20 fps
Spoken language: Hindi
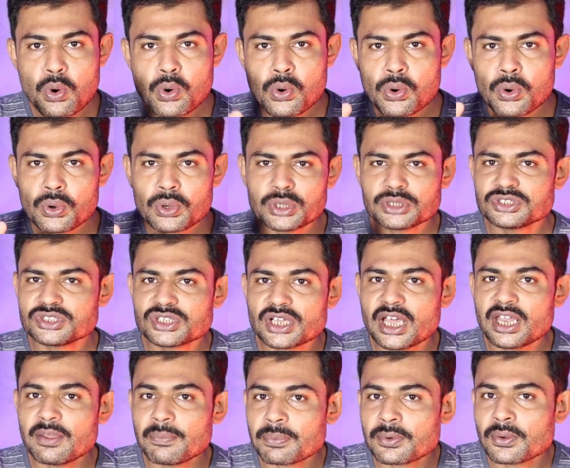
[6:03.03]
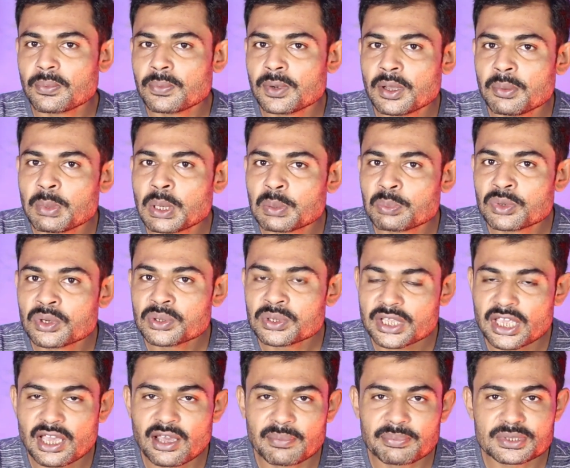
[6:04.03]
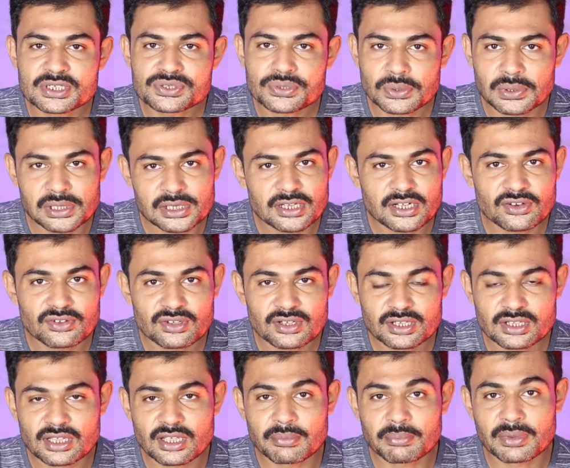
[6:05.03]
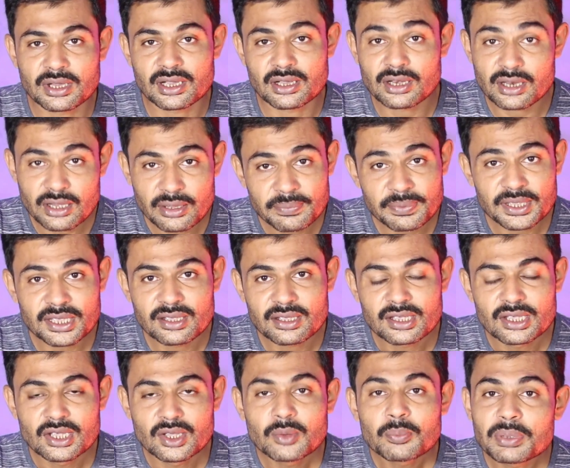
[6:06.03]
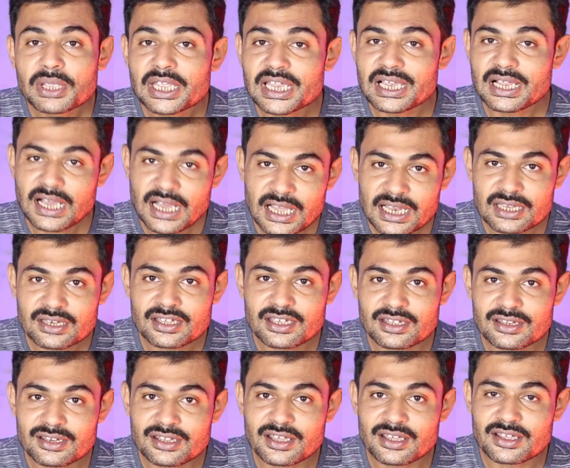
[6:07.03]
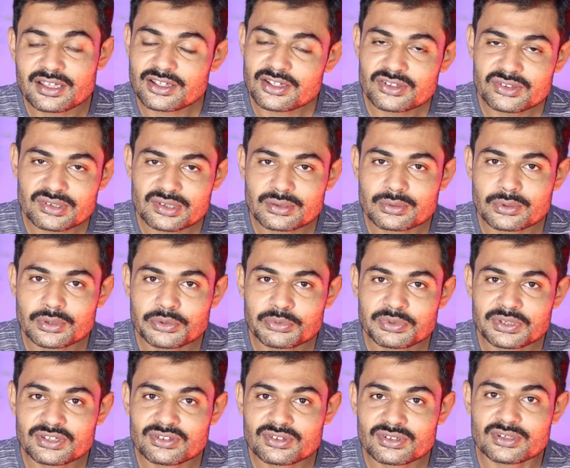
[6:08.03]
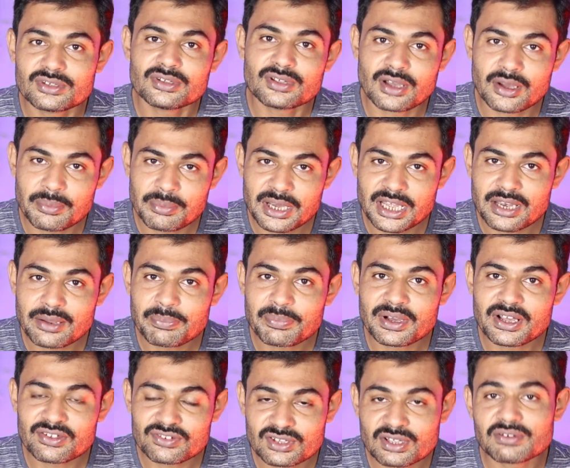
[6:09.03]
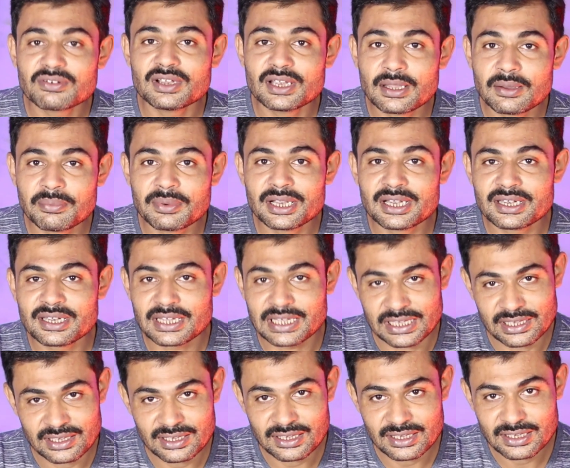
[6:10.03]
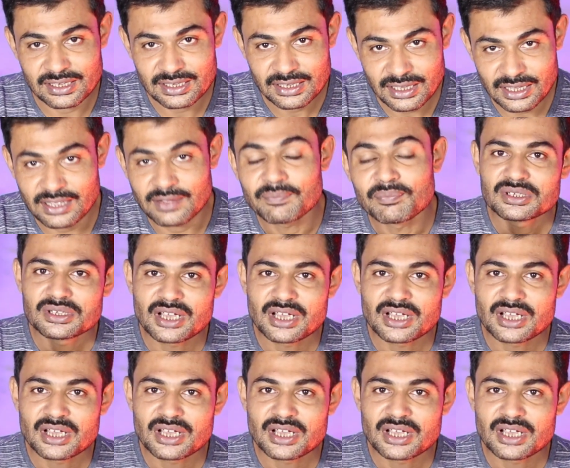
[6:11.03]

बहुत सारे प्रॉब्लम हम लोग यहाँ पे सोल्व कर सकते हैं मगर अभी फिलहाल के लिए ऐसी कोई भी चीज़ हमारे पास अवेलेबल नहीं है